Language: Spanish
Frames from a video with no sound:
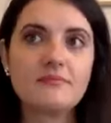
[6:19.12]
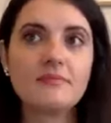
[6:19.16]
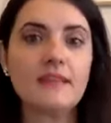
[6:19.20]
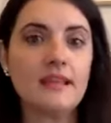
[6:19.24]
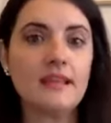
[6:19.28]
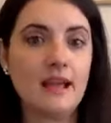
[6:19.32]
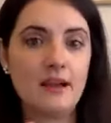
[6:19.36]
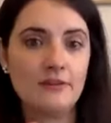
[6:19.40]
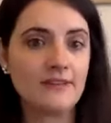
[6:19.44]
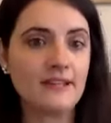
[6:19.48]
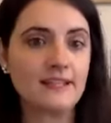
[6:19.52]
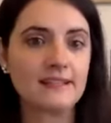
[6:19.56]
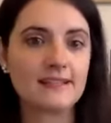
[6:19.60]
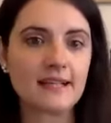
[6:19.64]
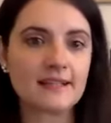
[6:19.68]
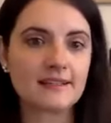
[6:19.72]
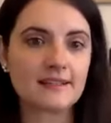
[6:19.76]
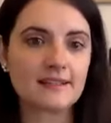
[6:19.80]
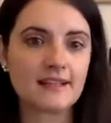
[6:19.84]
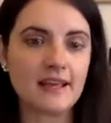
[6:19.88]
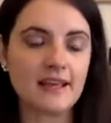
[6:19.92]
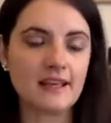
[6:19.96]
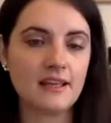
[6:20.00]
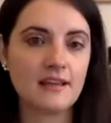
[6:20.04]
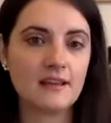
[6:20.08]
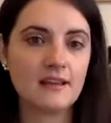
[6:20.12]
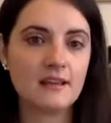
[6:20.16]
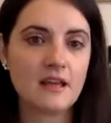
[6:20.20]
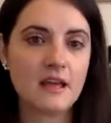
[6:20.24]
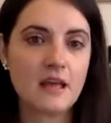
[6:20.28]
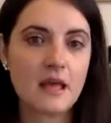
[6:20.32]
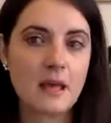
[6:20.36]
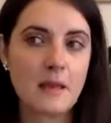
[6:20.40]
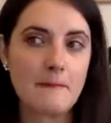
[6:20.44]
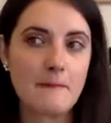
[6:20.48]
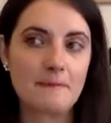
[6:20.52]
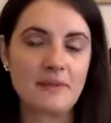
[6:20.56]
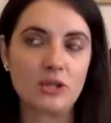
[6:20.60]
afectarte ahí,
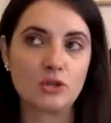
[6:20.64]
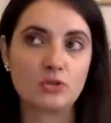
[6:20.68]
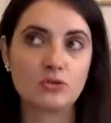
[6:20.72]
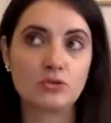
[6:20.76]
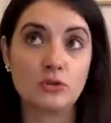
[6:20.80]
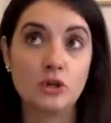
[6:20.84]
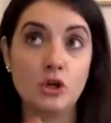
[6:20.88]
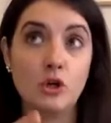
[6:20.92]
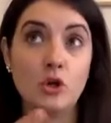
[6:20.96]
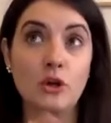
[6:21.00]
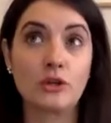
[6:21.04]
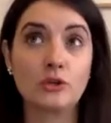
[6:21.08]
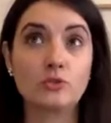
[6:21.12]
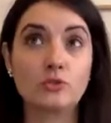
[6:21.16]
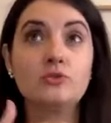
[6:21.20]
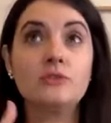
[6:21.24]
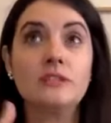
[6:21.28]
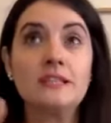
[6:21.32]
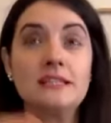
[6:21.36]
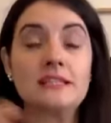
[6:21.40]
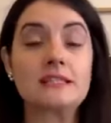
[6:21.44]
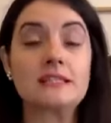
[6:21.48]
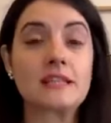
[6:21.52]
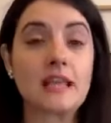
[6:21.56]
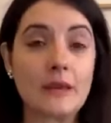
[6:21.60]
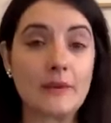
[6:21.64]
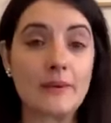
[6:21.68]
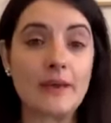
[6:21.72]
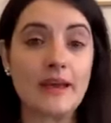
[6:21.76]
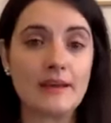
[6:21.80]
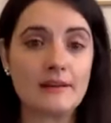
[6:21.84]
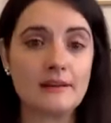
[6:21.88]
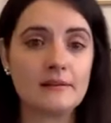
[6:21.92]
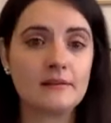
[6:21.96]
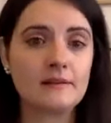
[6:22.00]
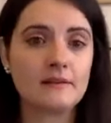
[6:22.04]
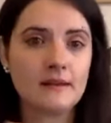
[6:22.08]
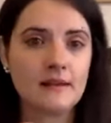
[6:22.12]
pero lo que tú tienes que
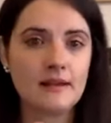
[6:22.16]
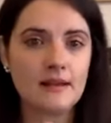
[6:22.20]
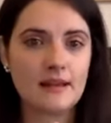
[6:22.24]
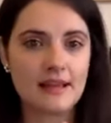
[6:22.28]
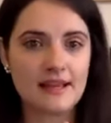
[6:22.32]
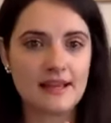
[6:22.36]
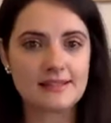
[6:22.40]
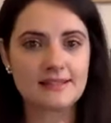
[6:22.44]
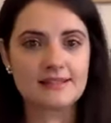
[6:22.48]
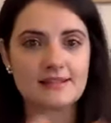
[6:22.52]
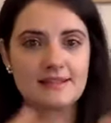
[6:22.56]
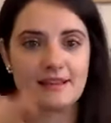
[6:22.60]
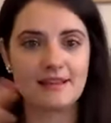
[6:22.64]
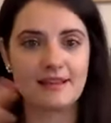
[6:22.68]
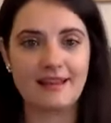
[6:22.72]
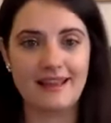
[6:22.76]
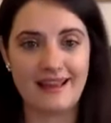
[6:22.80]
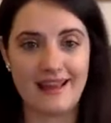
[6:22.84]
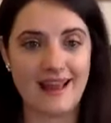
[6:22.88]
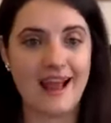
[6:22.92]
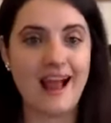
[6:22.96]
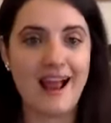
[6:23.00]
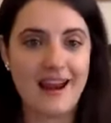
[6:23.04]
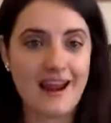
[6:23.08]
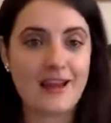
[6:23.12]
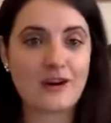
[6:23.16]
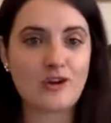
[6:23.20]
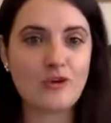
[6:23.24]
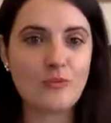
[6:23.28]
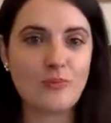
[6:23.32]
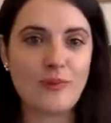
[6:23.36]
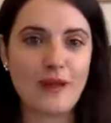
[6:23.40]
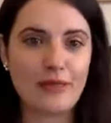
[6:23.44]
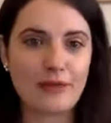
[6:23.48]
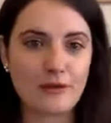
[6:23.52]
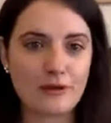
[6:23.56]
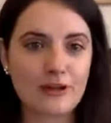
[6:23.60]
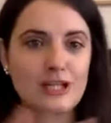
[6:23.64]
ver es a largo
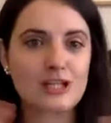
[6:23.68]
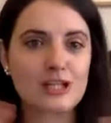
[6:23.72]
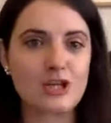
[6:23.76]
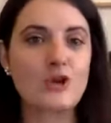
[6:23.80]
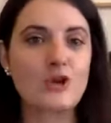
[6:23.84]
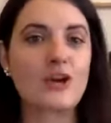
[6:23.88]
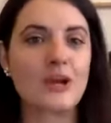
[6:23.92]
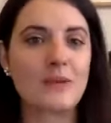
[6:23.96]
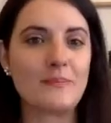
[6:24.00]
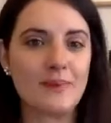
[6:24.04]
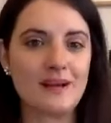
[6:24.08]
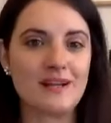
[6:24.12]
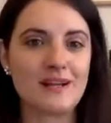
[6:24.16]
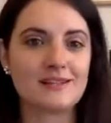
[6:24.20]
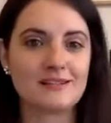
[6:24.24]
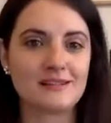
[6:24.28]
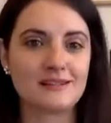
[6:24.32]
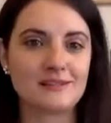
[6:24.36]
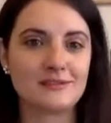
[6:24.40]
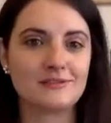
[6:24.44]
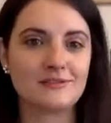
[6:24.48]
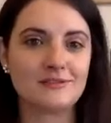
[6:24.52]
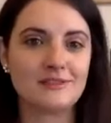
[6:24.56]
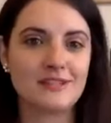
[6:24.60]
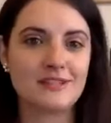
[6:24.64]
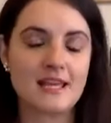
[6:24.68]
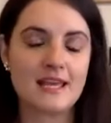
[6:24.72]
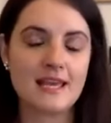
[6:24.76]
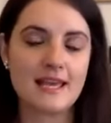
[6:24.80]
plazo qué es lo que pasa, ¿no?